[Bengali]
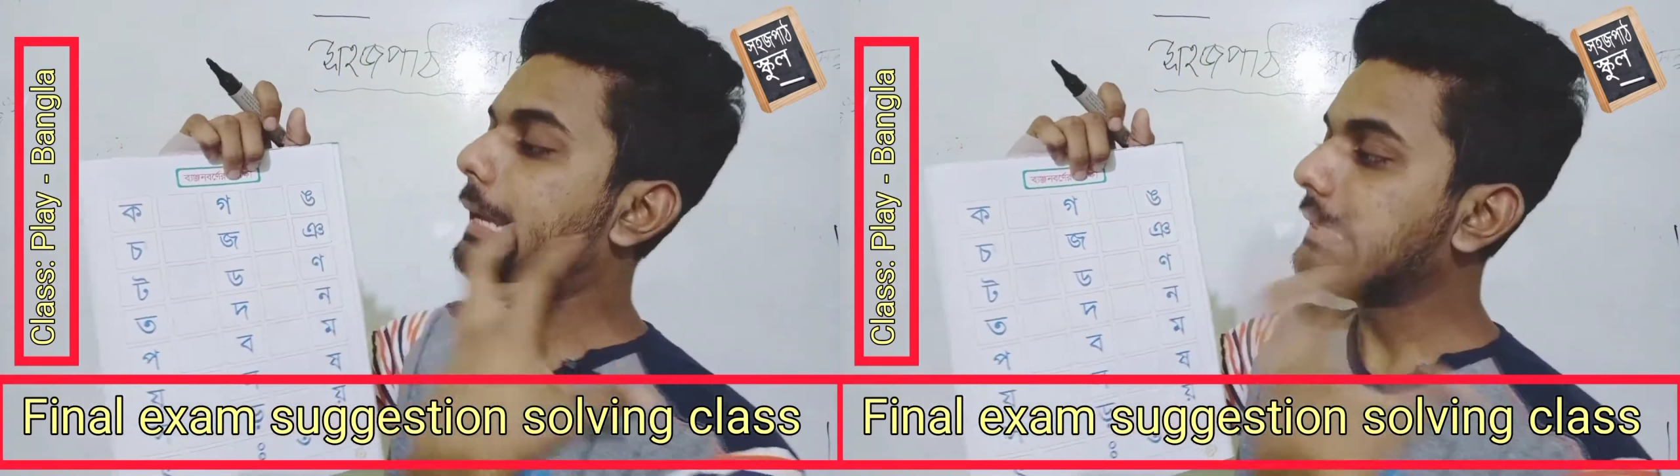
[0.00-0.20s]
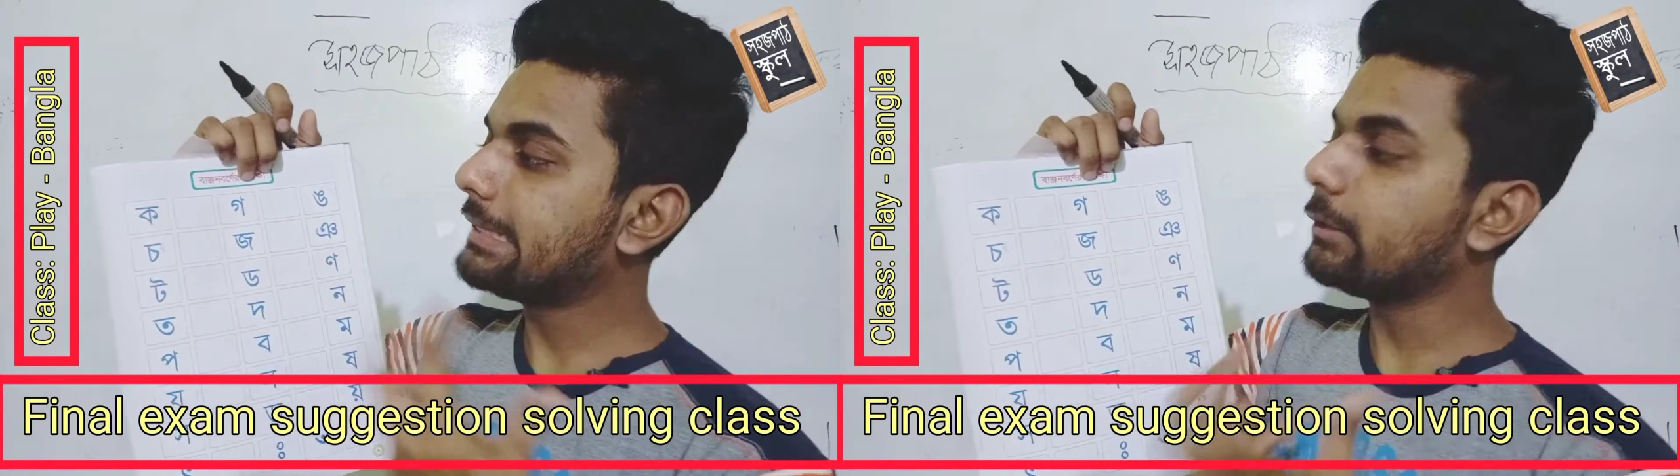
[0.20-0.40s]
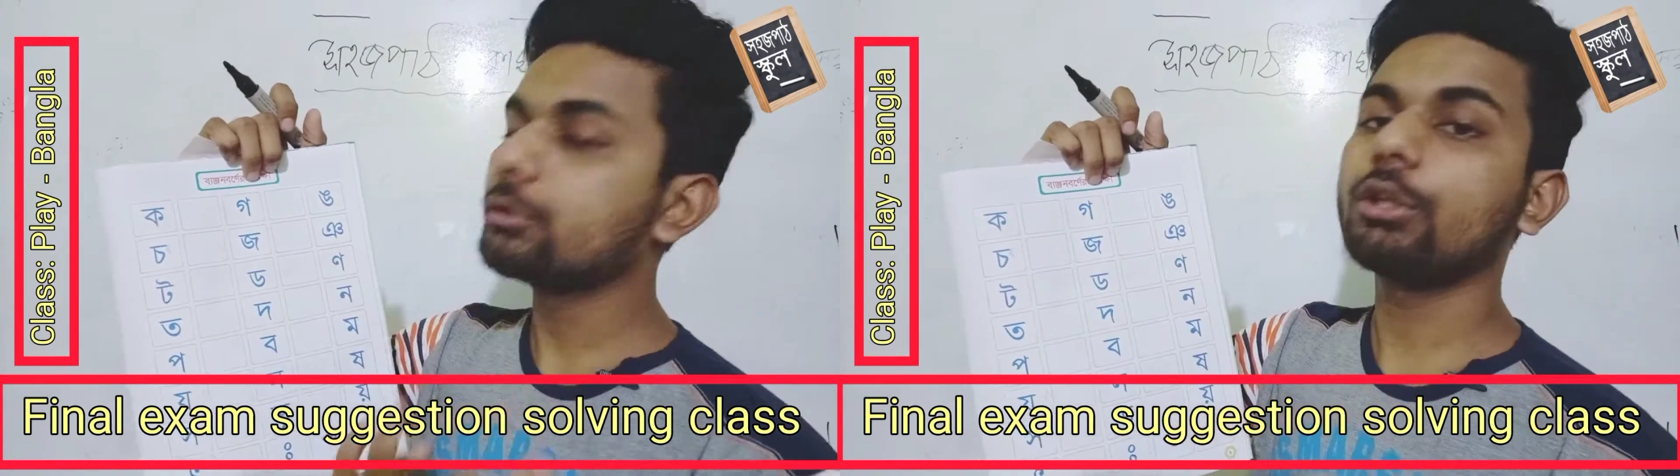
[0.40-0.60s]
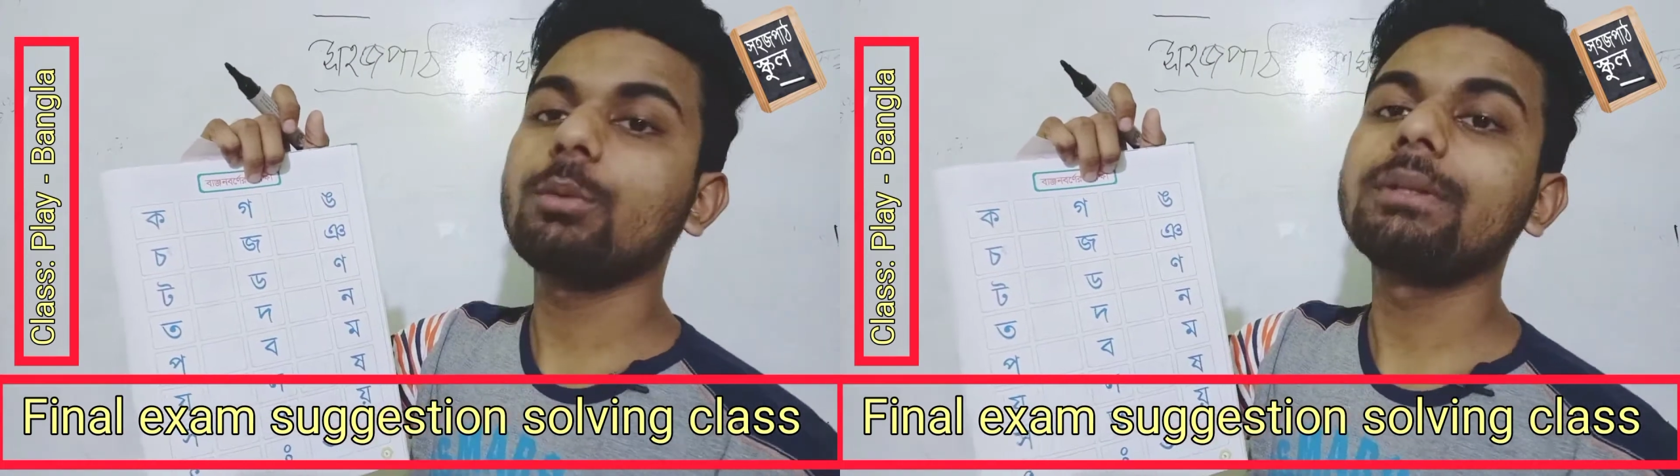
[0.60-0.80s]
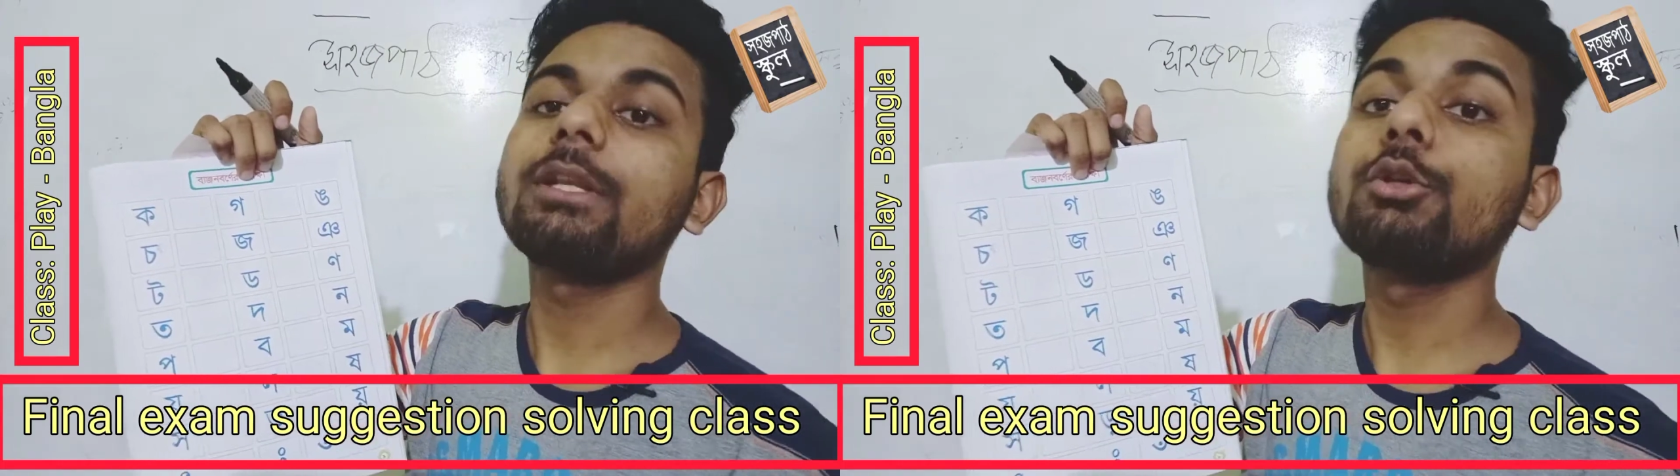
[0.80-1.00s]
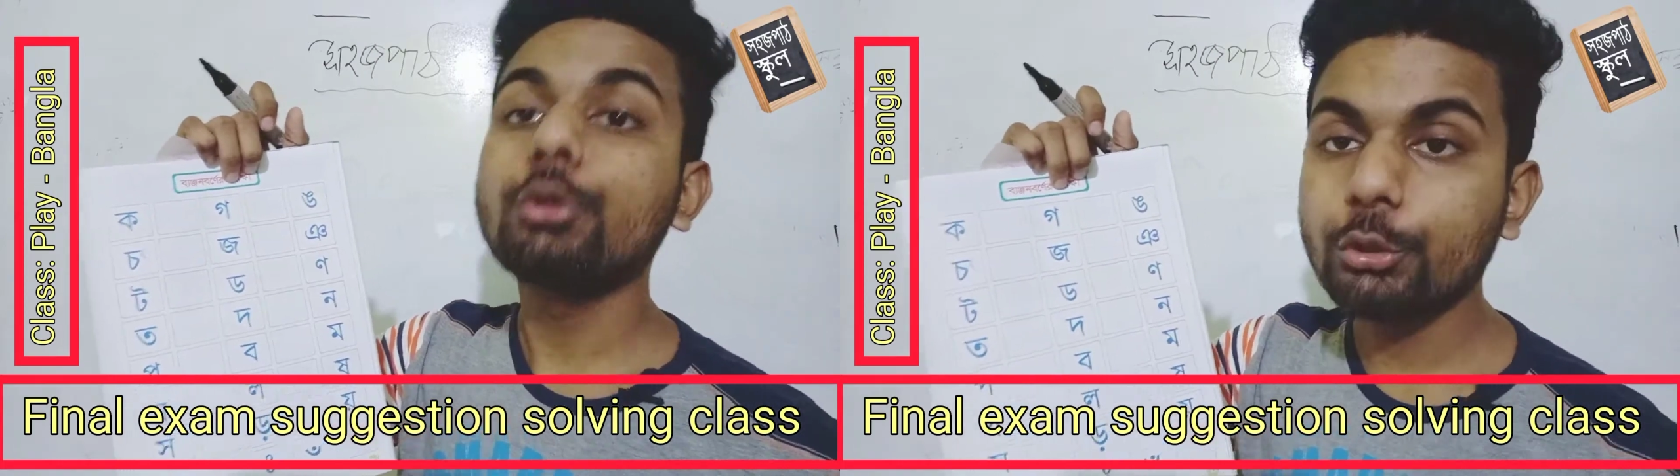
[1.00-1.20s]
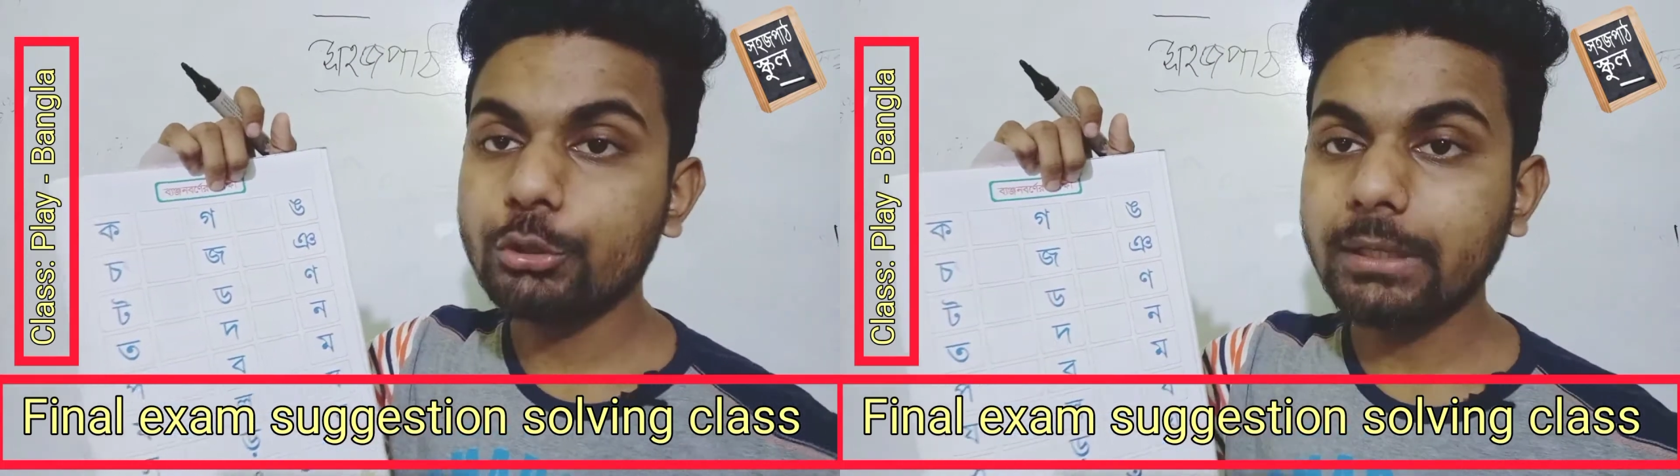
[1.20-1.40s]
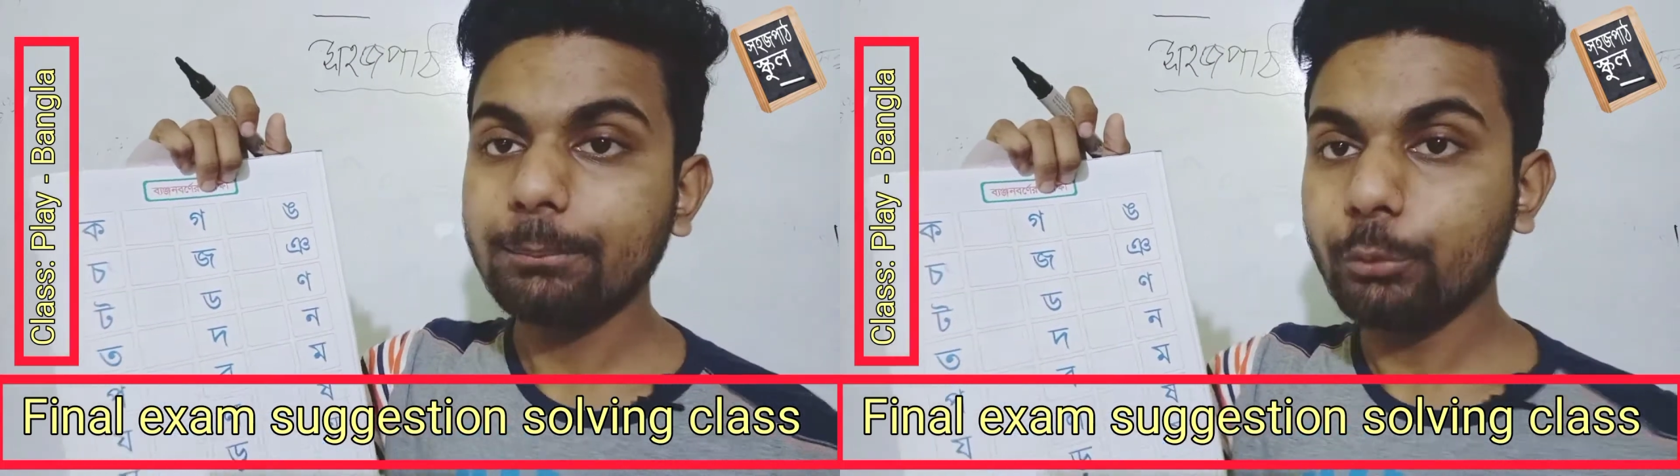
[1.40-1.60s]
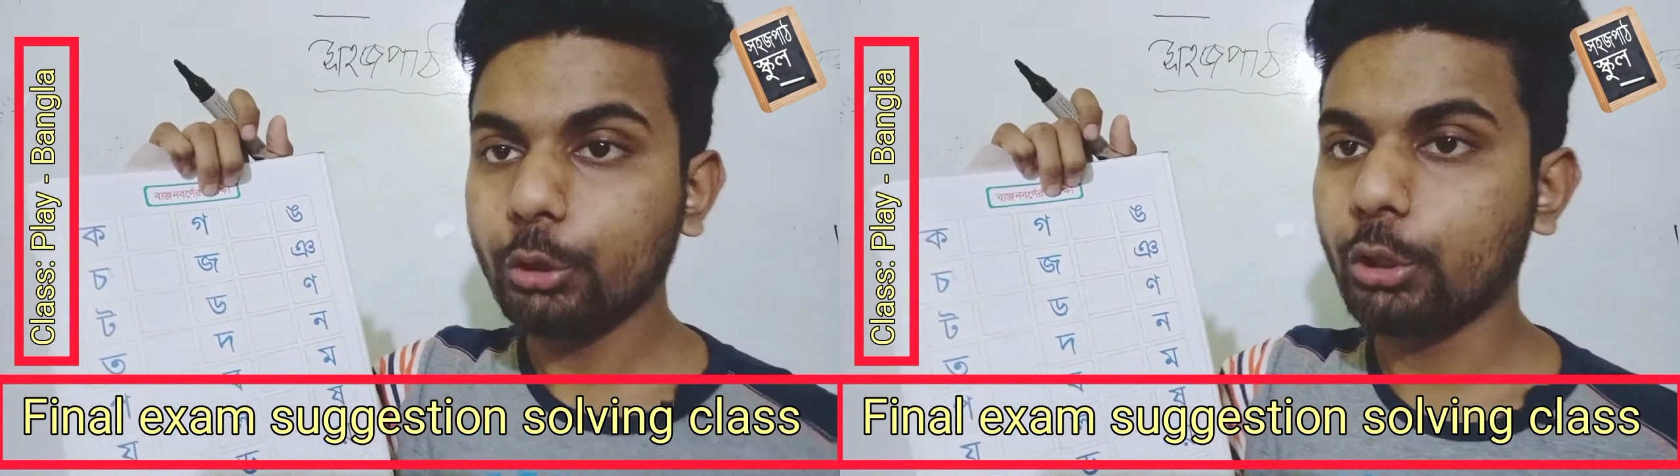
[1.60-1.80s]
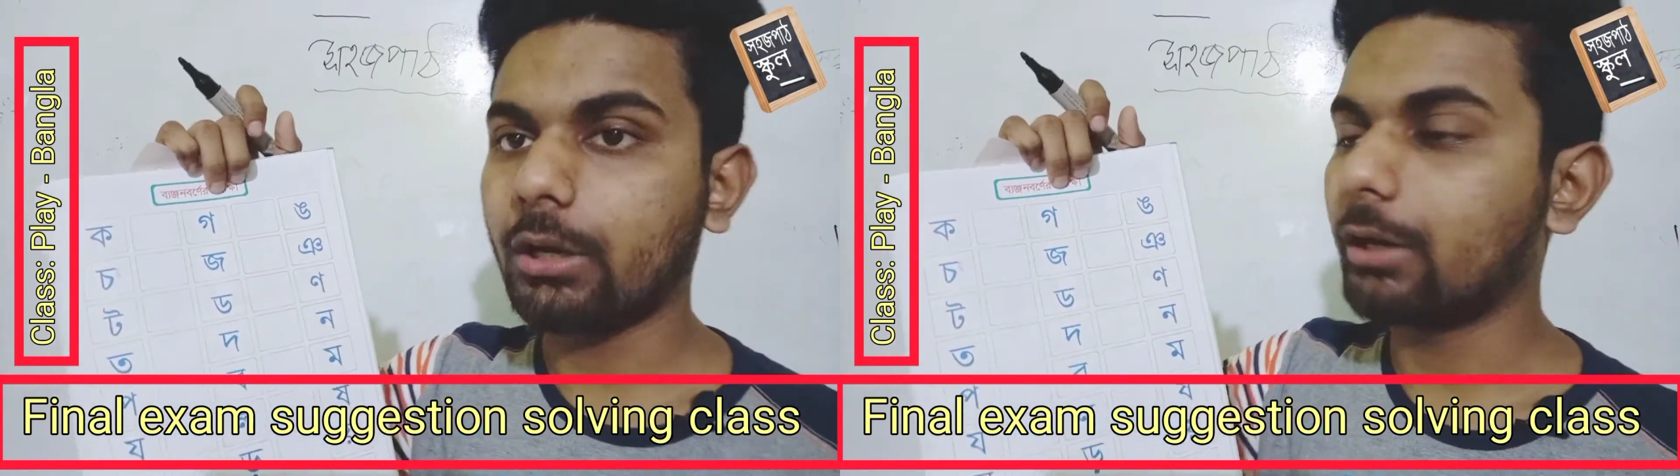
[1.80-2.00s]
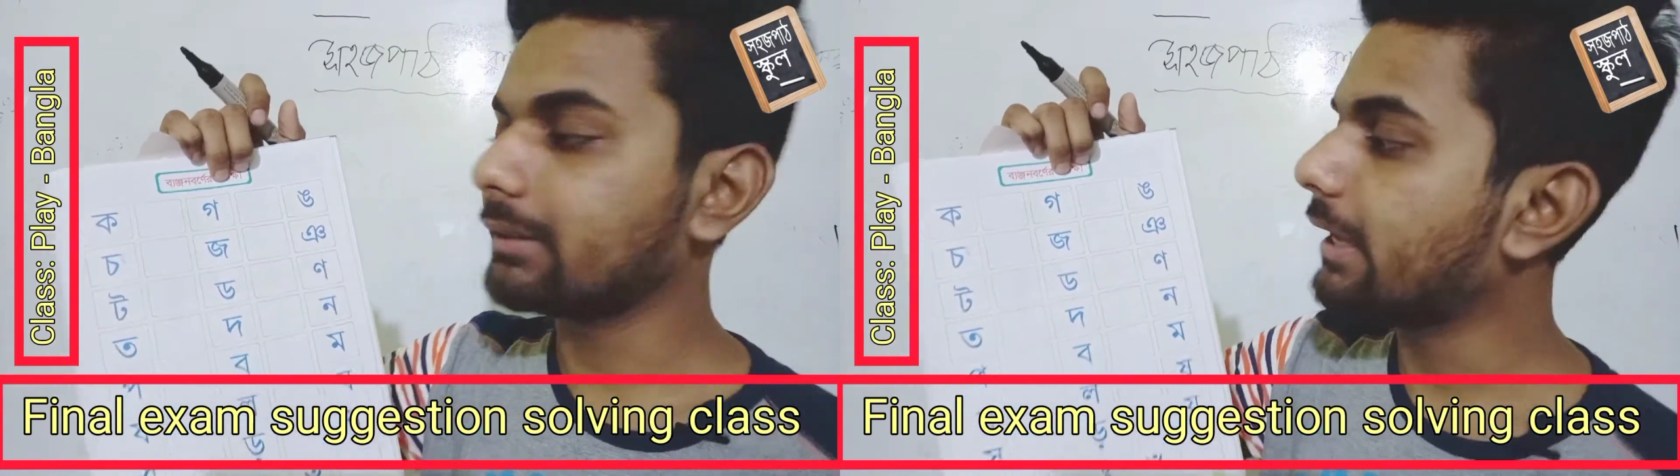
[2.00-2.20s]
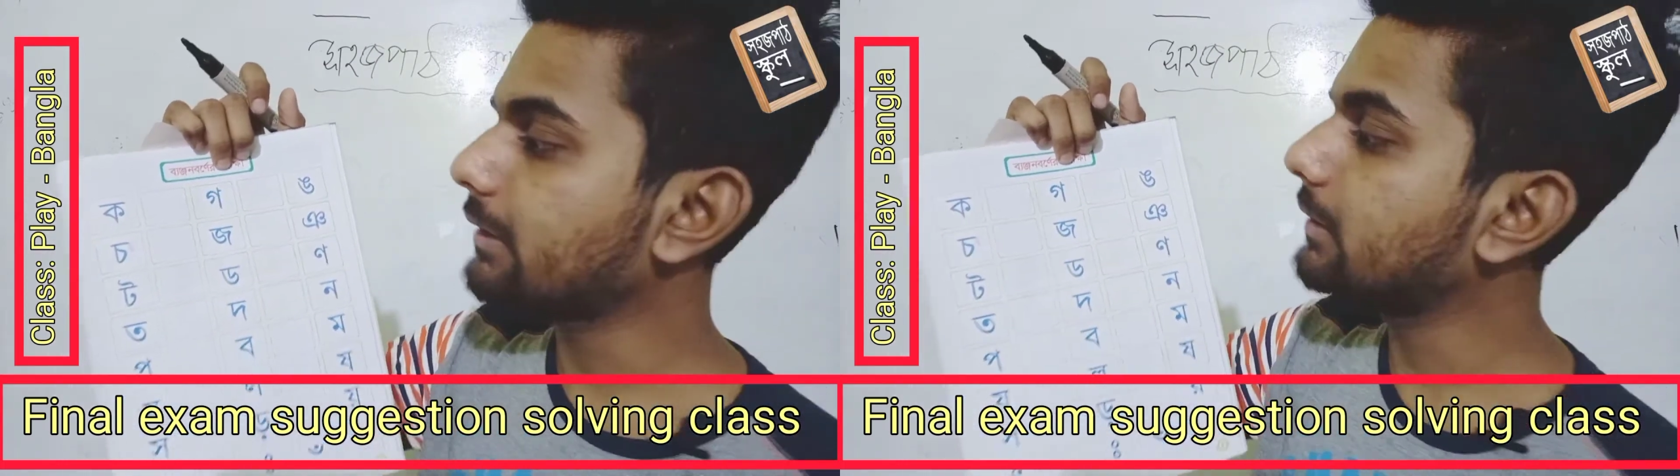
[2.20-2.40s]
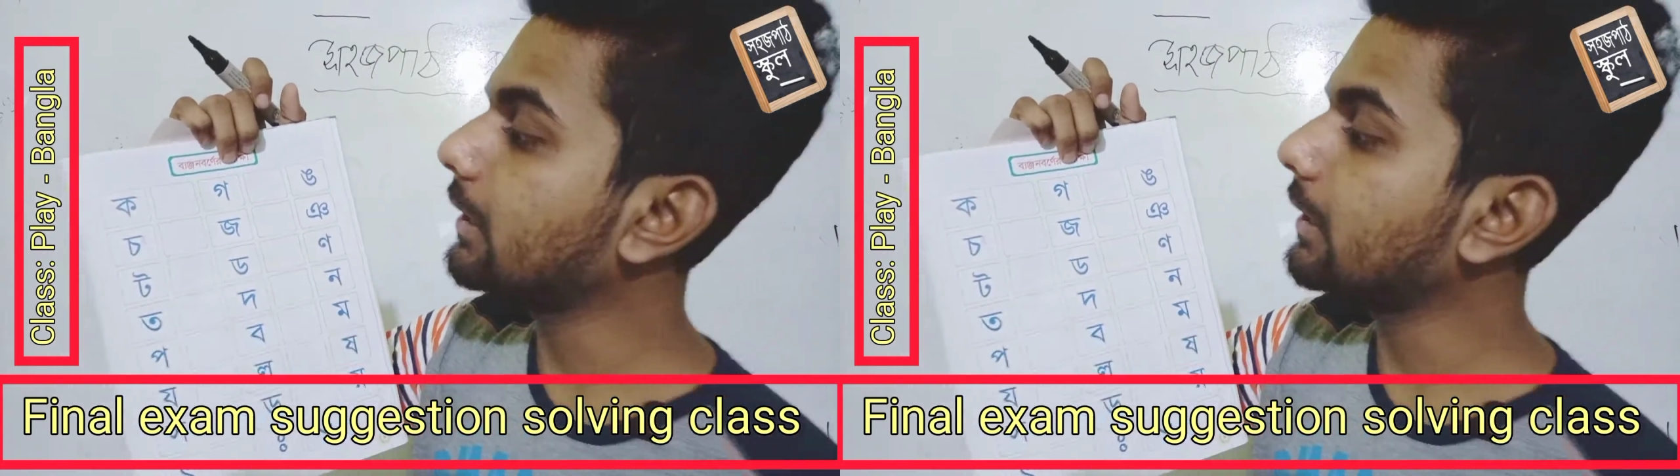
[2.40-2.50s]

এইটাই হচ্ছে তোমাদের শূন্যস্থান পূরণ করা অর্থাৎ